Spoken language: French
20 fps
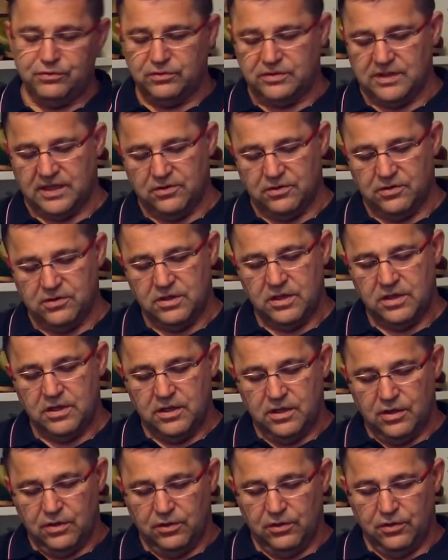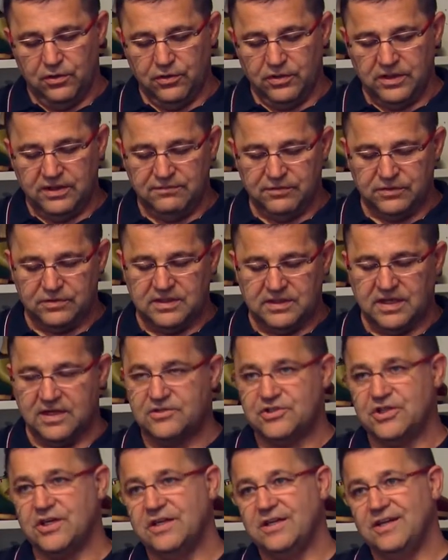du talon, le
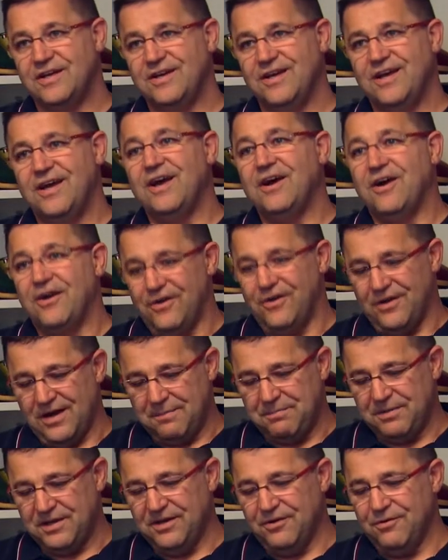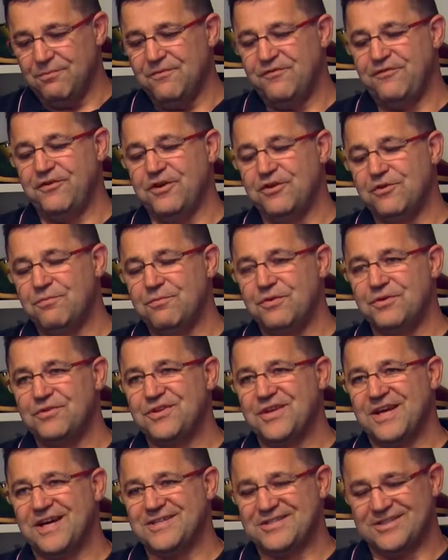rivetage, après, on fait le
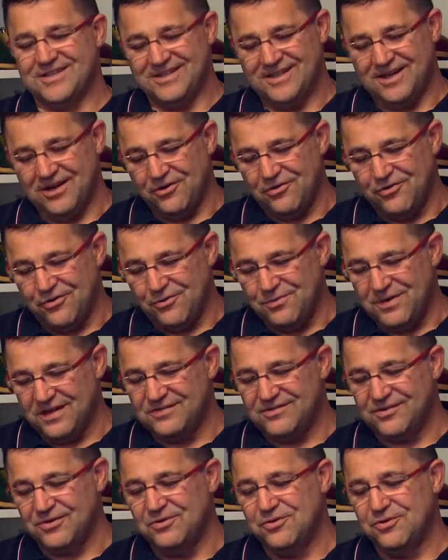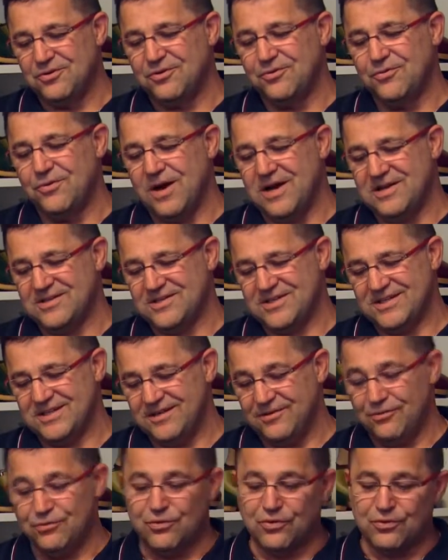montage, on commence le clouage
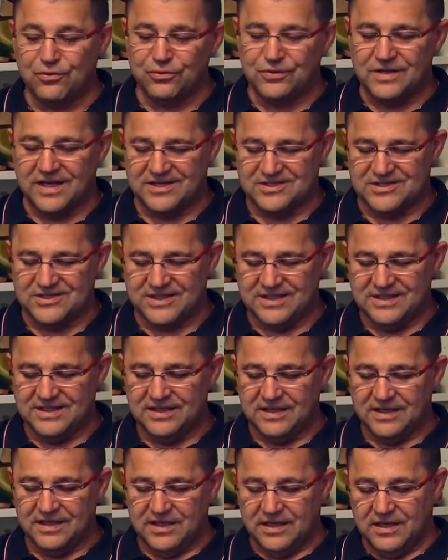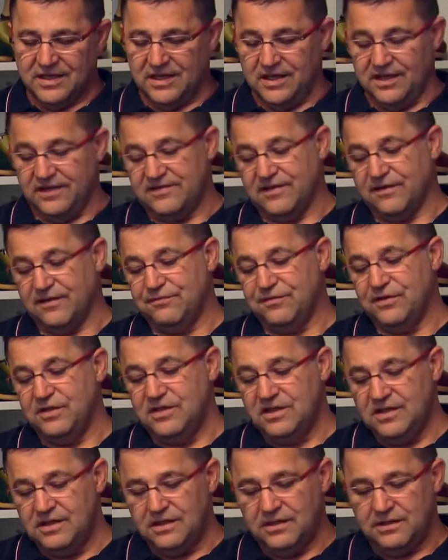ou le cloutage, et ça
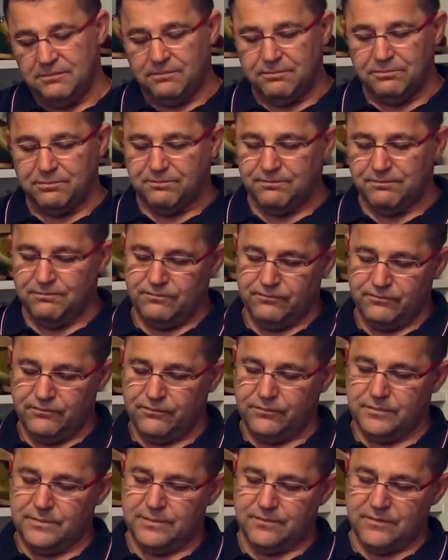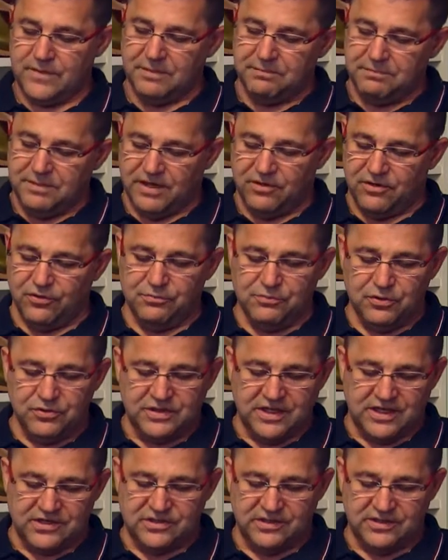finit par le
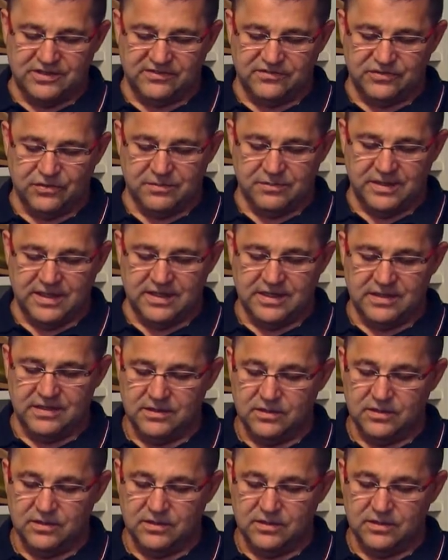montage des semelles,